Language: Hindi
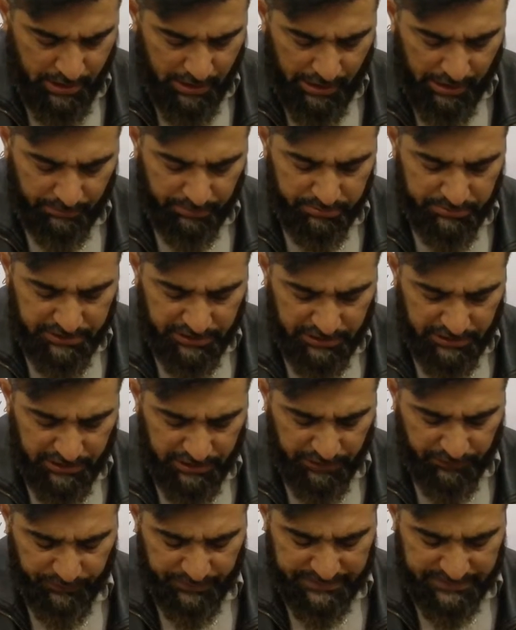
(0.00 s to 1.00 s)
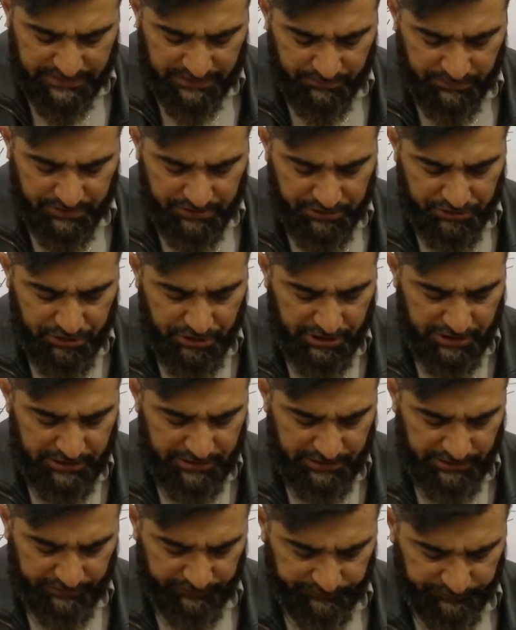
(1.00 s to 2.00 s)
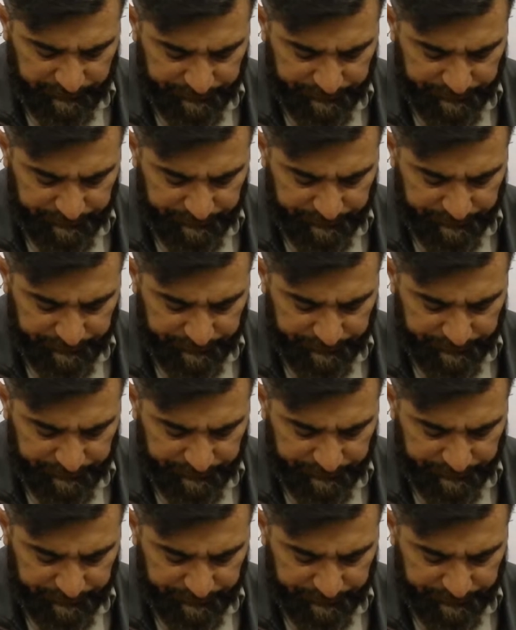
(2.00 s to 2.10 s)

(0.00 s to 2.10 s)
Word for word: अब हम चलते हैं क्वेश्चन नंबर थ्री की तरफ